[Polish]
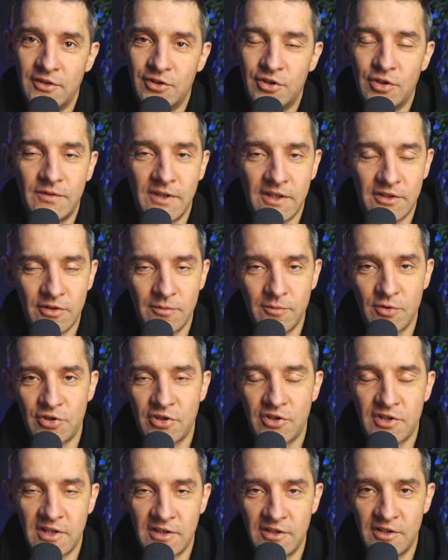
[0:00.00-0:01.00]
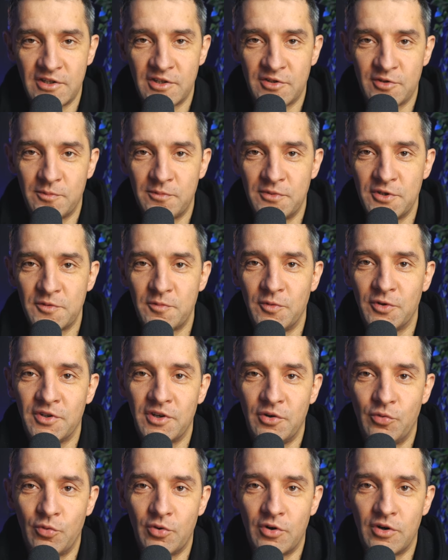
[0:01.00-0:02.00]
to wiadomo, że żadne czasopismo
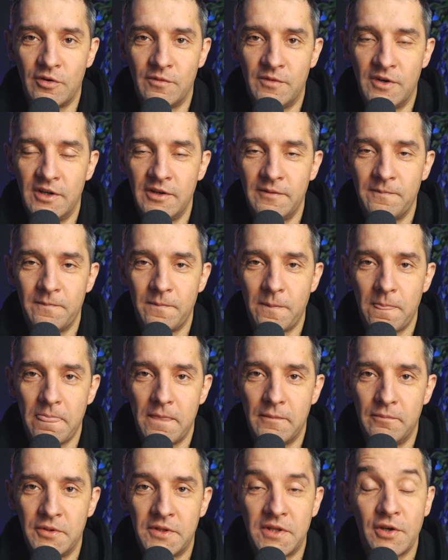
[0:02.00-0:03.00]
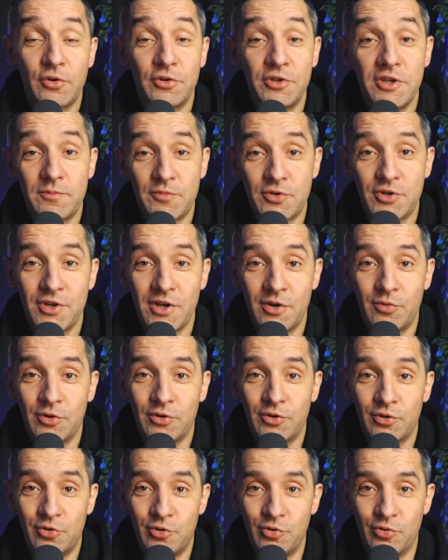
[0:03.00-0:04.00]
naukowe by tego nie przyjęło
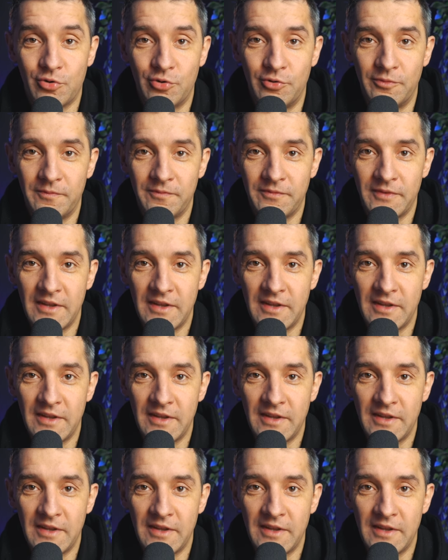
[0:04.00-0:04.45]
do druku.